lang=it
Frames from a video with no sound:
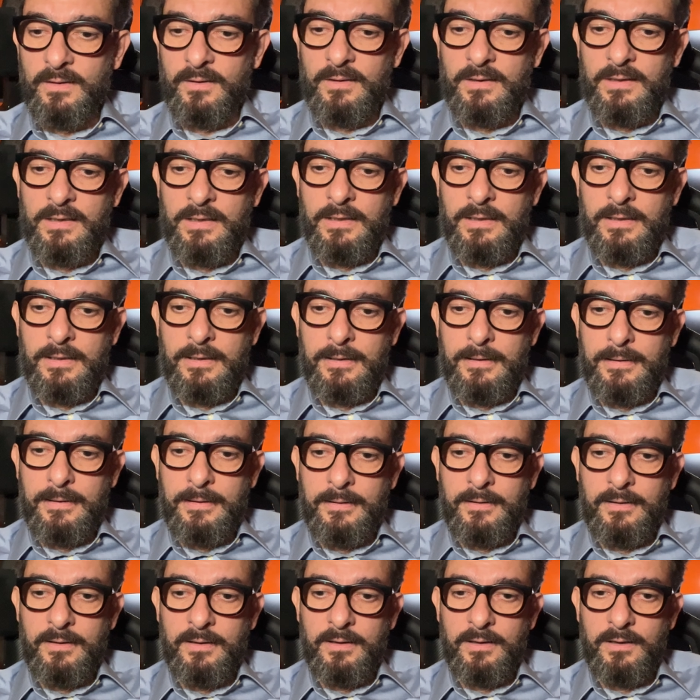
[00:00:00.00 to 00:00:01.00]

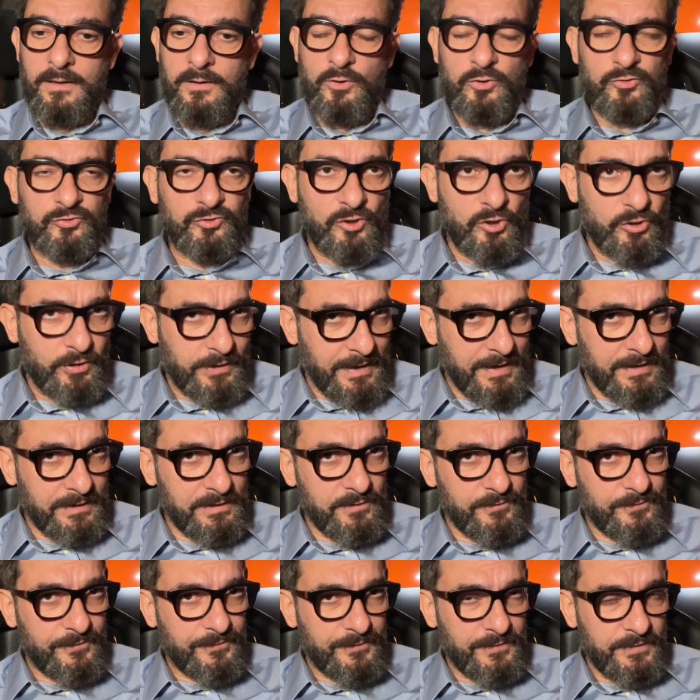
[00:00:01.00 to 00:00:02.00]
eh, lo so che è
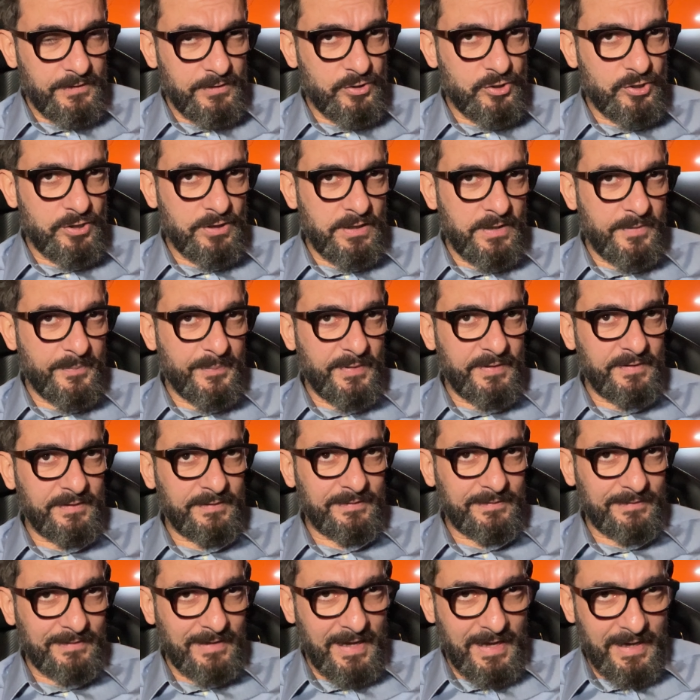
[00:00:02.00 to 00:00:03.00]
difficile
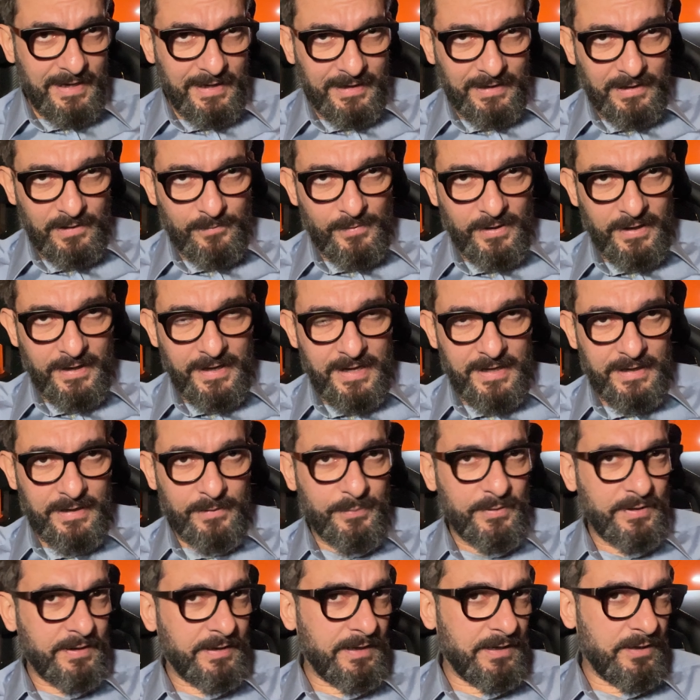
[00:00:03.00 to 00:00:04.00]
pensare che magari
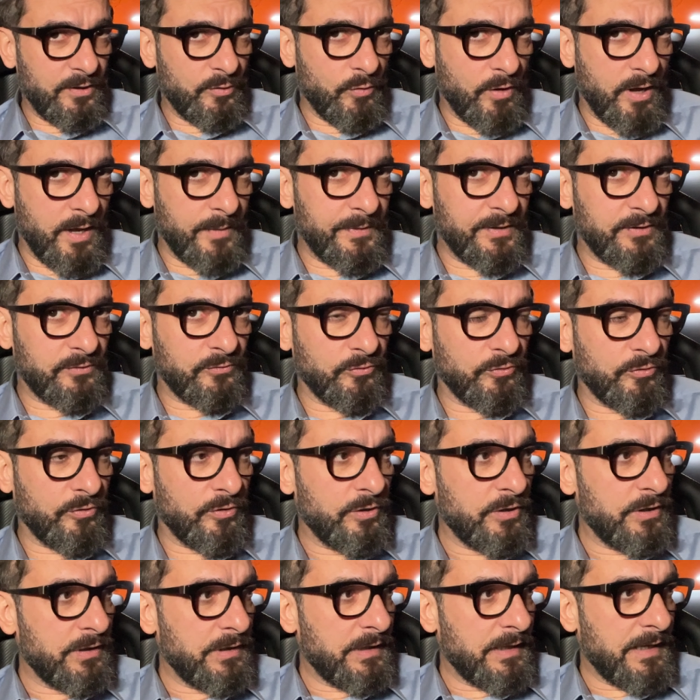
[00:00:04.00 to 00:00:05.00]
perché io
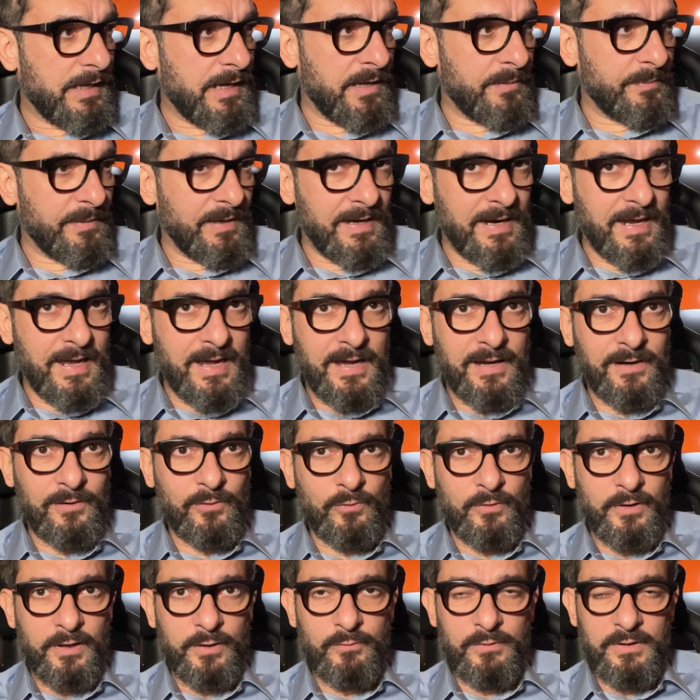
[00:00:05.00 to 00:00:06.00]
abito a
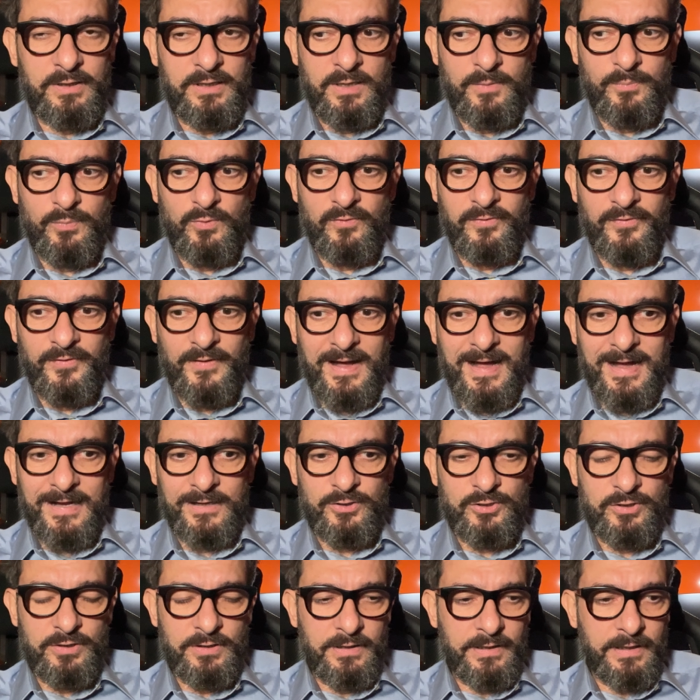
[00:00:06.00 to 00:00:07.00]
Milano e quindi è più
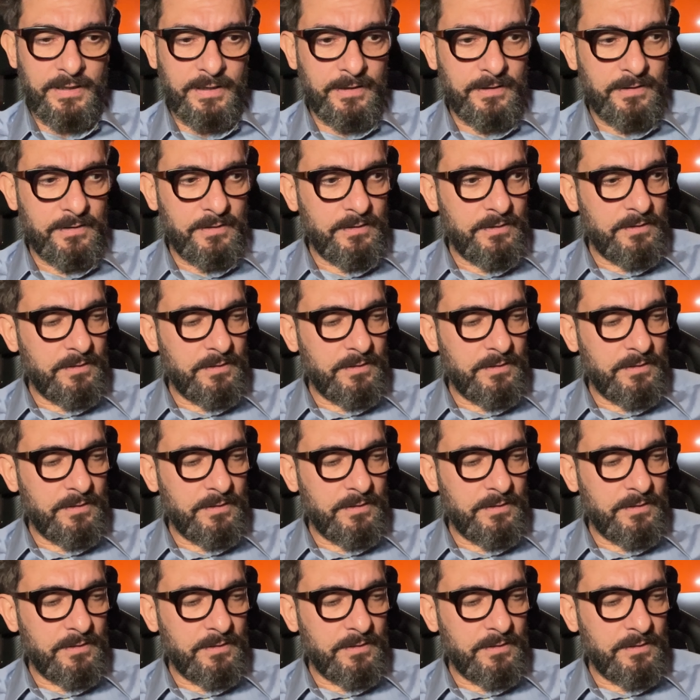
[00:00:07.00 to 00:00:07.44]
facile